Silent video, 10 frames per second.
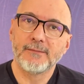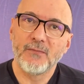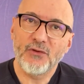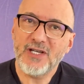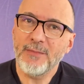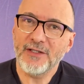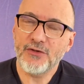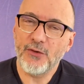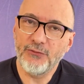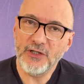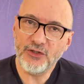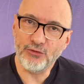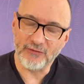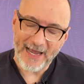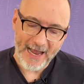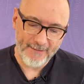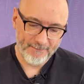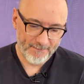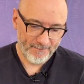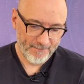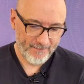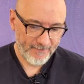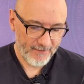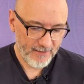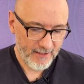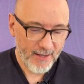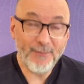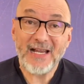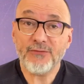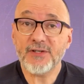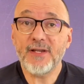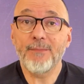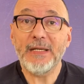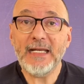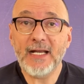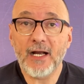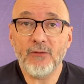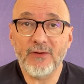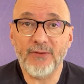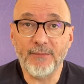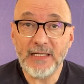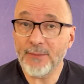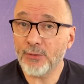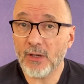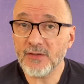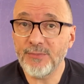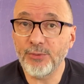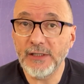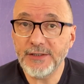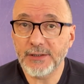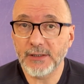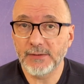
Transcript: Você manda o seu filho estudar, mas você briga com a família por causa de política.